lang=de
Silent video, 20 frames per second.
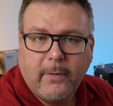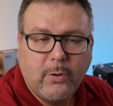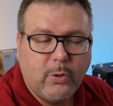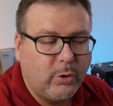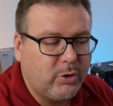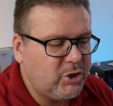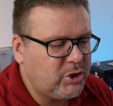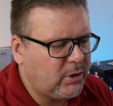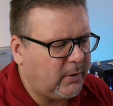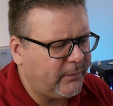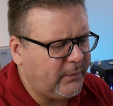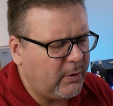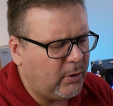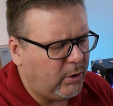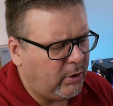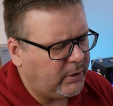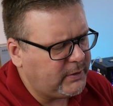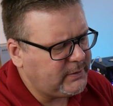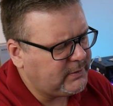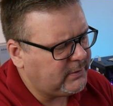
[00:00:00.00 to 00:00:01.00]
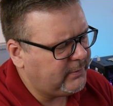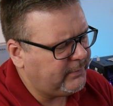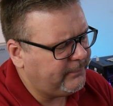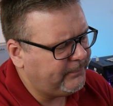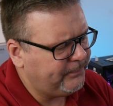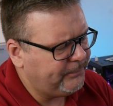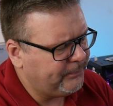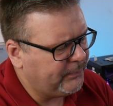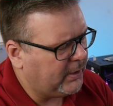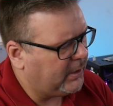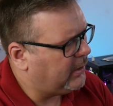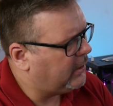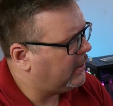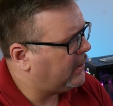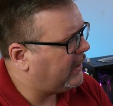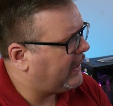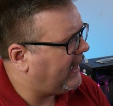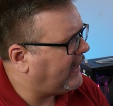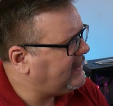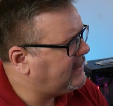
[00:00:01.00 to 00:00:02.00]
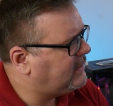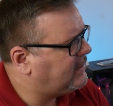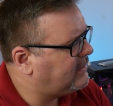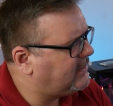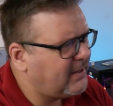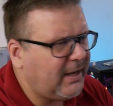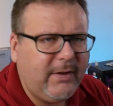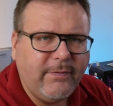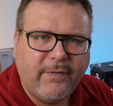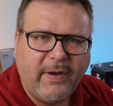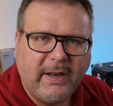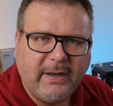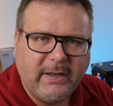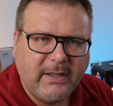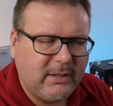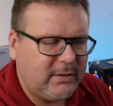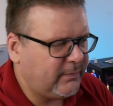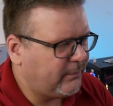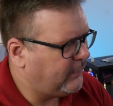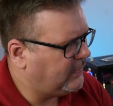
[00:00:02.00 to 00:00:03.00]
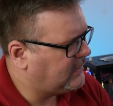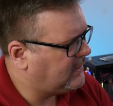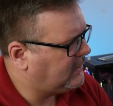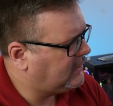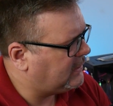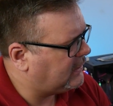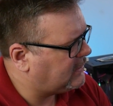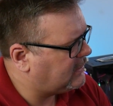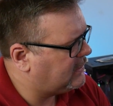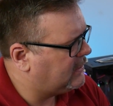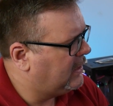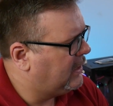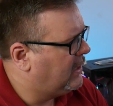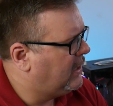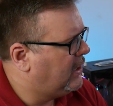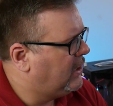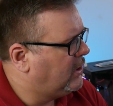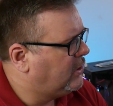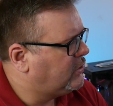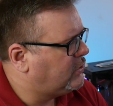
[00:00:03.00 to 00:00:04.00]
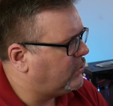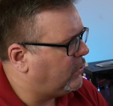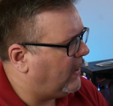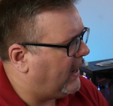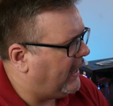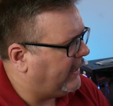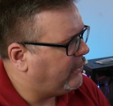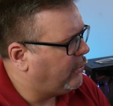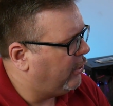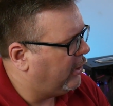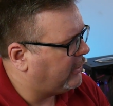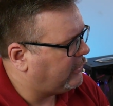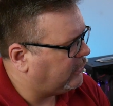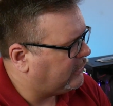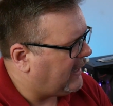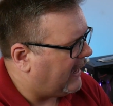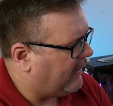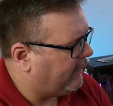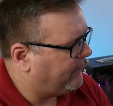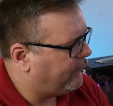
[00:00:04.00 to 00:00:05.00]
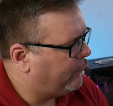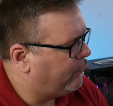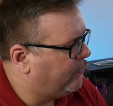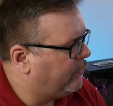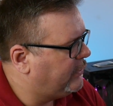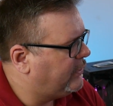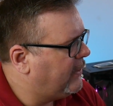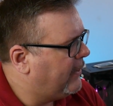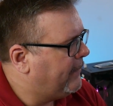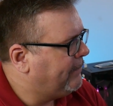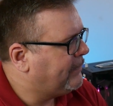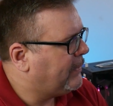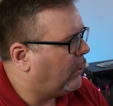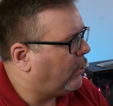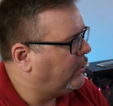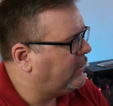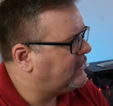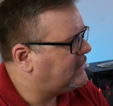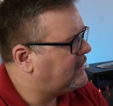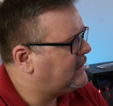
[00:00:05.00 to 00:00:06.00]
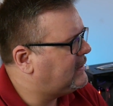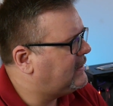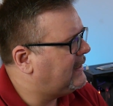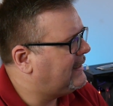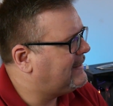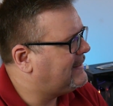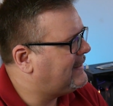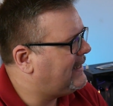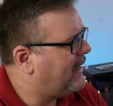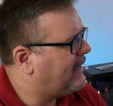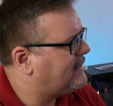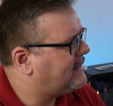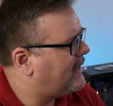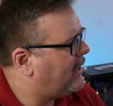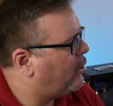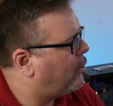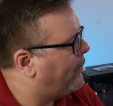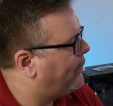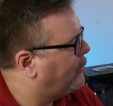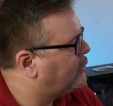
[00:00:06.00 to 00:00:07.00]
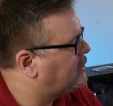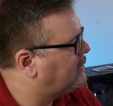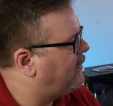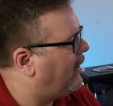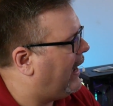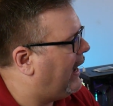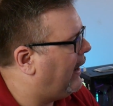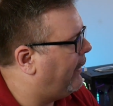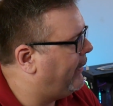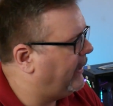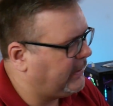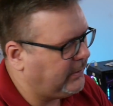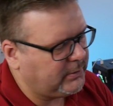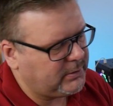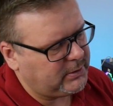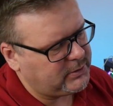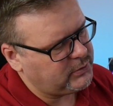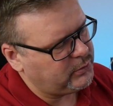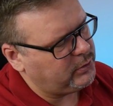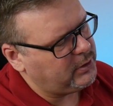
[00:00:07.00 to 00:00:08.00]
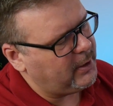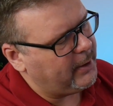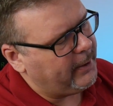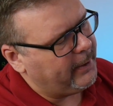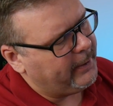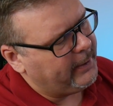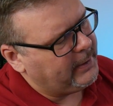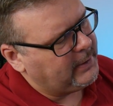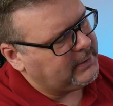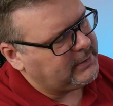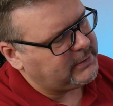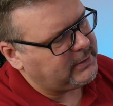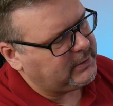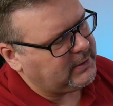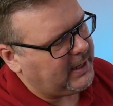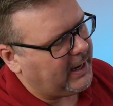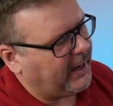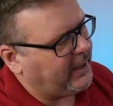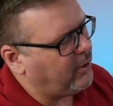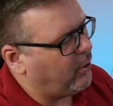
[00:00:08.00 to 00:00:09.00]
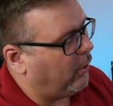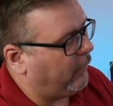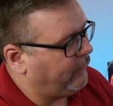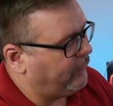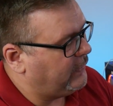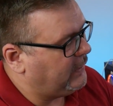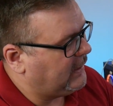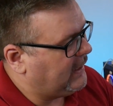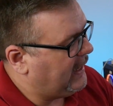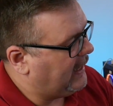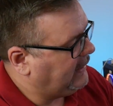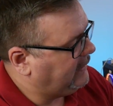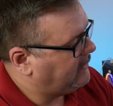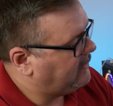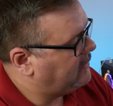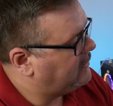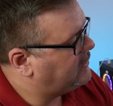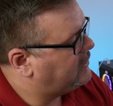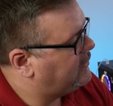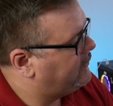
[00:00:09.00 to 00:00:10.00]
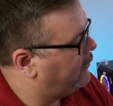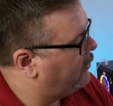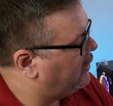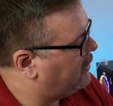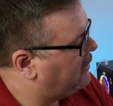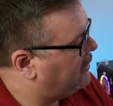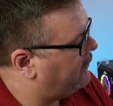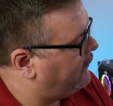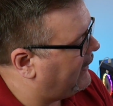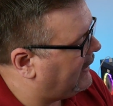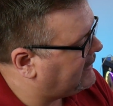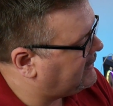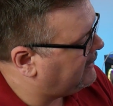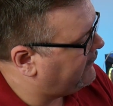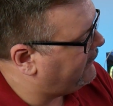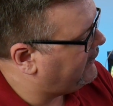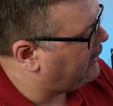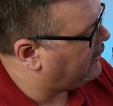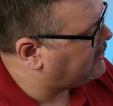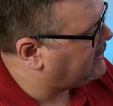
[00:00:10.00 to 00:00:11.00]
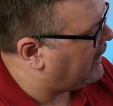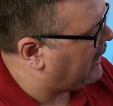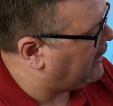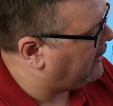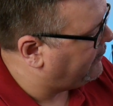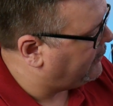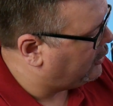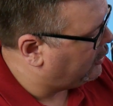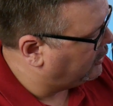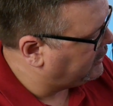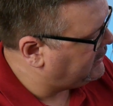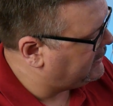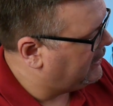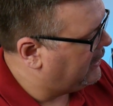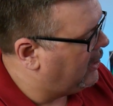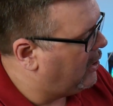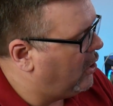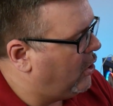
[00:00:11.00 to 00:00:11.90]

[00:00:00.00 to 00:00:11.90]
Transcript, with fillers: Kunststoffgehäuse, äh, recht dickwandig, wie sich das so anhört und anfühlt. Und es ist sehr, sehr robust verarbeitet. Also hier sind keine offenen Kanten. Es wirkt quasi wie aus einem Guss.